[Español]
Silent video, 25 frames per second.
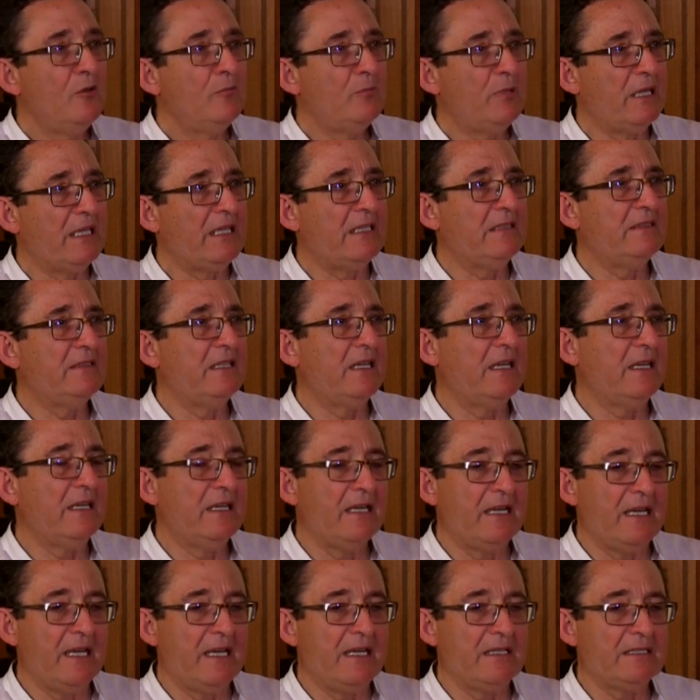para
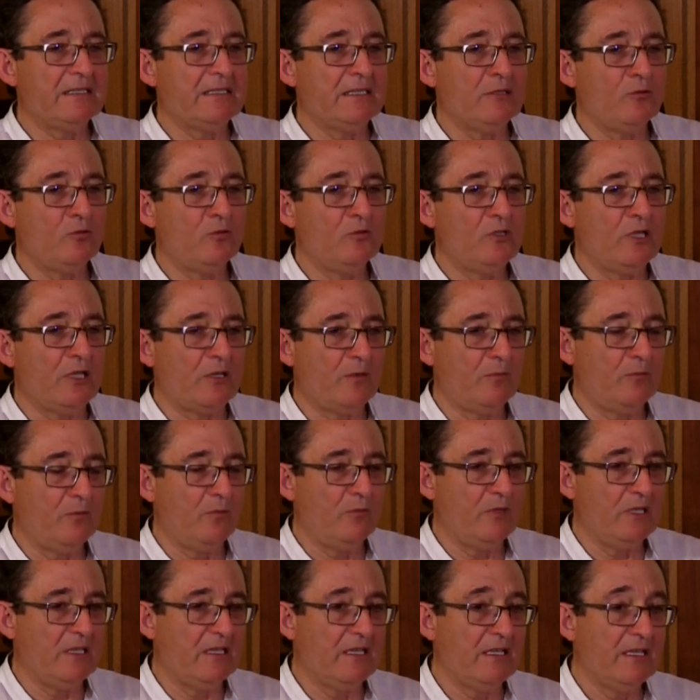traer la Segunda
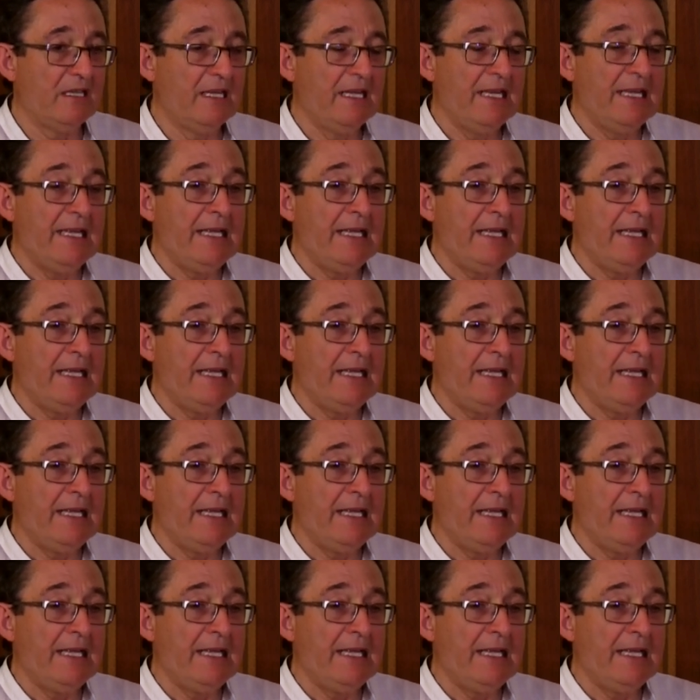República.